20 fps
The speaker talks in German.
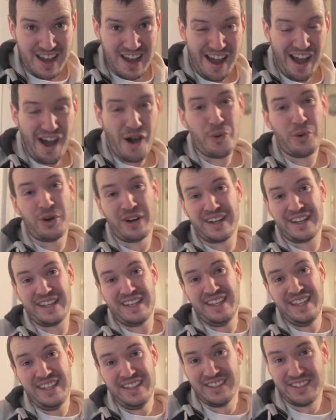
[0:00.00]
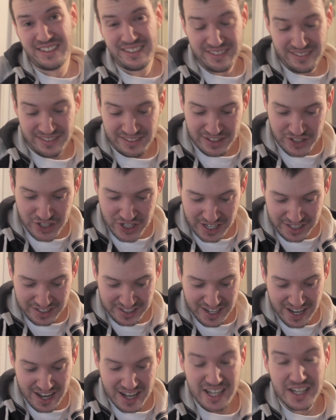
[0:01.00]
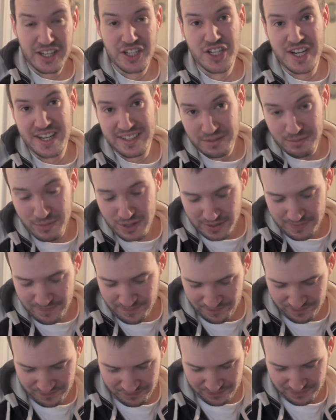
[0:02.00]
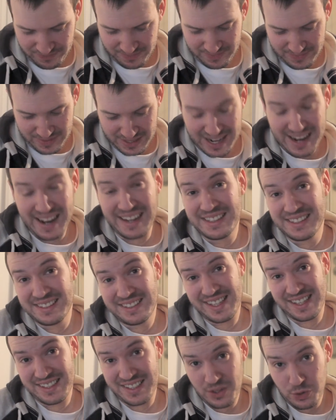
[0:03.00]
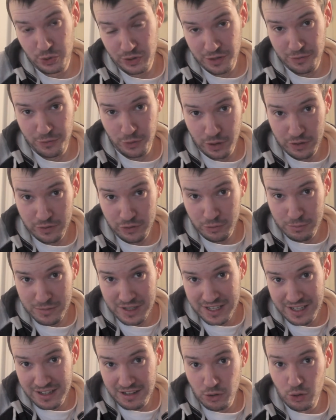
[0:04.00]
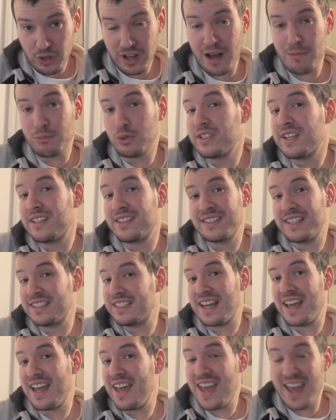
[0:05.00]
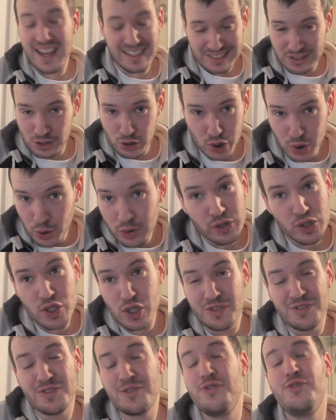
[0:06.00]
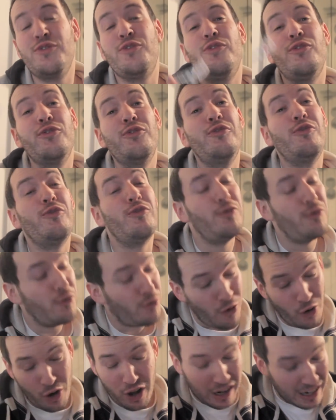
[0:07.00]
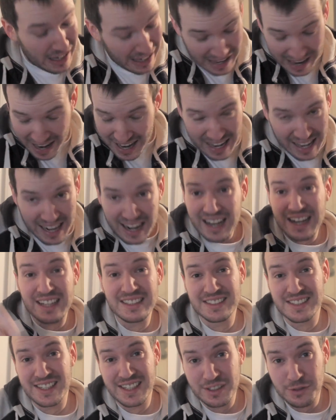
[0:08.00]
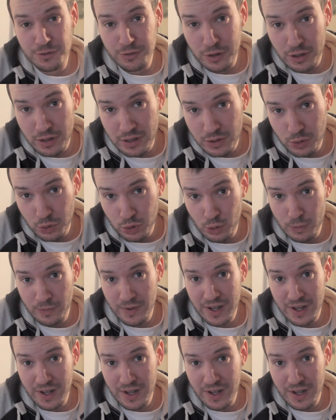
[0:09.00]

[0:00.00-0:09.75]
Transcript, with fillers: auch Ihnen, JDR Jasmine, ein sehr, sehr guter Freund von mir, ja auch Abonnent seit der ersten Stunde schon vor langer, langer Zeit vor YouTube